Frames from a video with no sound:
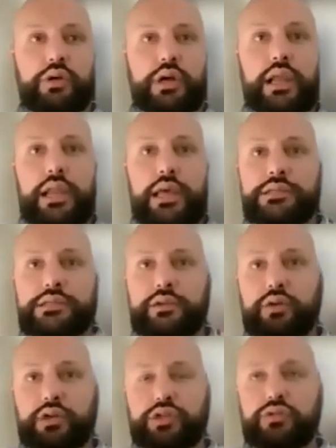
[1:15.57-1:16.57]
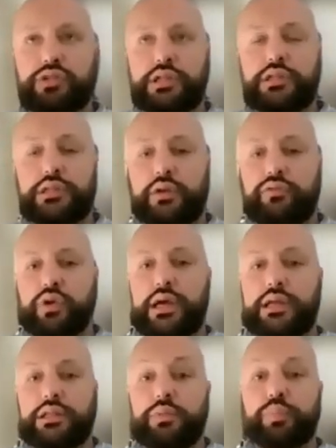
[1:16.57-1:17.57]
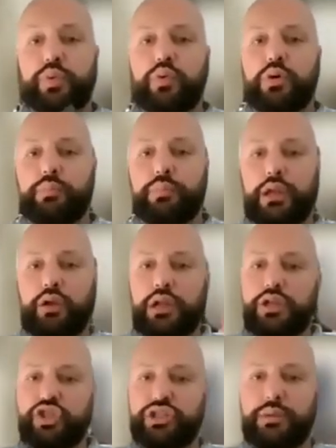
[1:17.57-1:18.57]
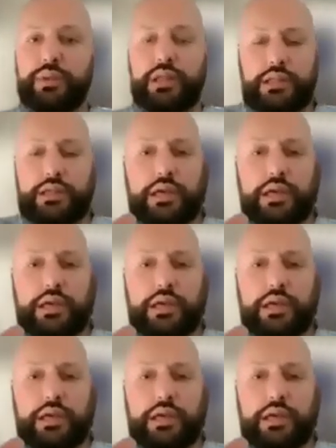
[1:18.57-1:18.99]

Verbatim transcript: eh, all'estero, che sono stati trafugati più o meno illecitamente.